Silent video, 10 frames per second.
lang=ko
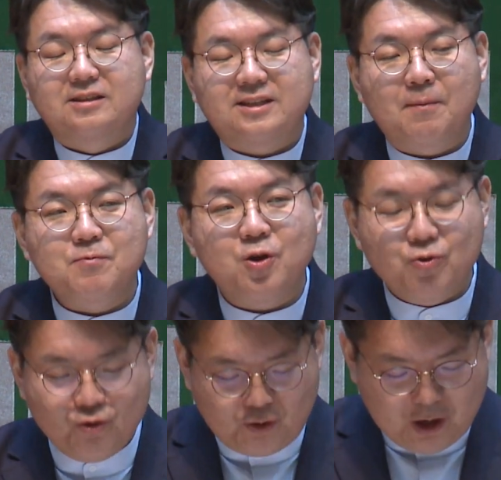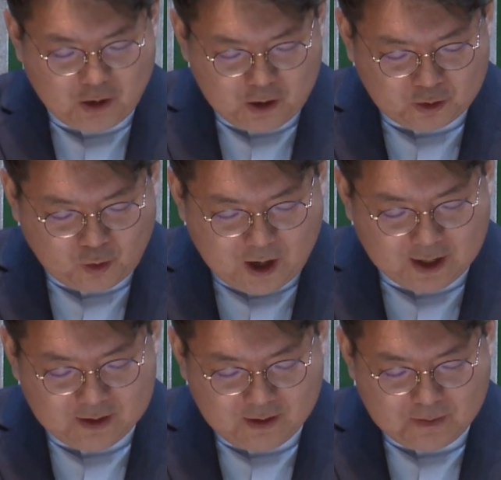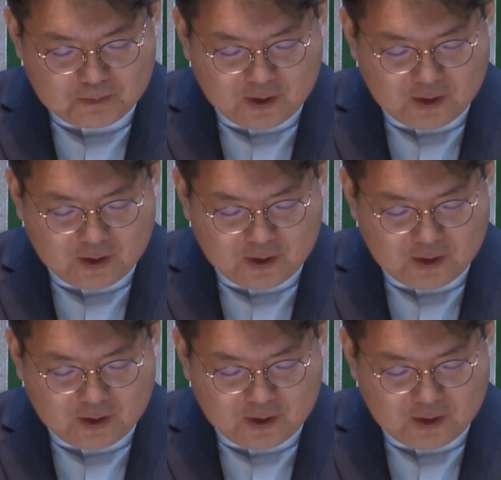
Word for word: 3년 6개월 동안